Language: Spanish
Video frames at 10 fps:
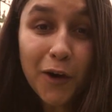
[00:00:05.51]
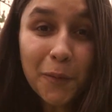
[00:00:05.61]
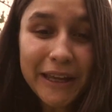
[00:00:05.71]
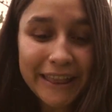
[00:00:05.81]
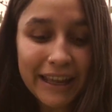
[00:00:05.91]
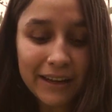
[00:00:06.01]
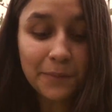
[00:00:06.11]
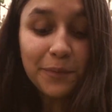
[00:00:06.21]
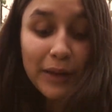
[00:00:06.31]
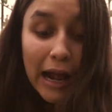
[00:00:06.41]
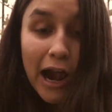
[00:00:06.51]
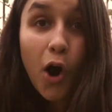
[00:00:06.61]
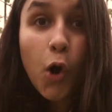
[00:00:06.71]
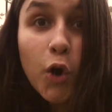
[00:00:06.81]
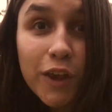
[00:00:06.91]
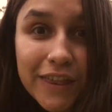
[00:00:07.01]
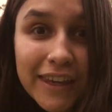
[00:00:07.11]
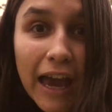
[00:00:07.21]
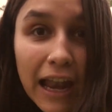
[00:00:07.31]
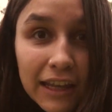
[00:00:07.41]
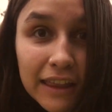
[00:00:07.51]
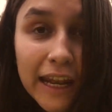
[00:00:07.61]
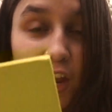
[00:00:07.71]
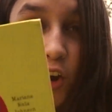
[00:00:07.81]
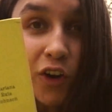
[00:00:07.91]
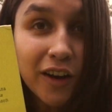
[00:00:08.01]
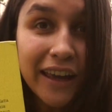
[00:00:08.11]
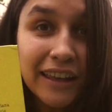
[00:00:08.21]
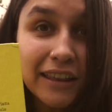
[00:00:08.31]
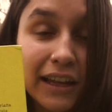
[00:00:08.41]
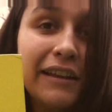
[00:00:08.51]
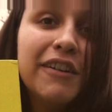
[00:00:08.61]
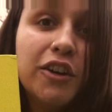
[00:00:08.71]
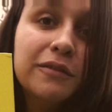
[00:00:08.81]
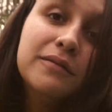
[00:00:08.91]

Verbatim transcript: ¿cómo están? Hoy día les traigo este libro.